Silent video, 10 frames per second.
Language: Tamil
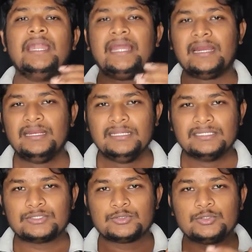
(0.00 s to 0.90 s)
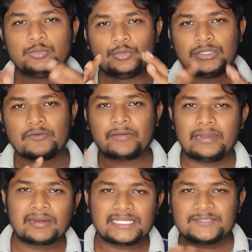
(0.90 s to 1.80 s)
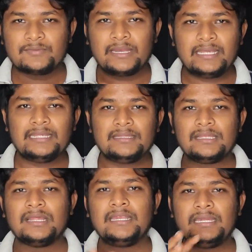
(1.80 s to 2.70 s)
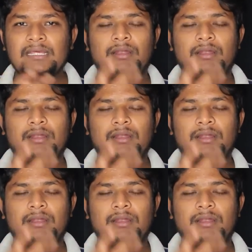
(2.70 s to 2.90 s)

டெரரிஸ்க்கும் இந்த ஃபண்ட் ட்ரான்ஸ்ஃபரிங் இதெல்லாம்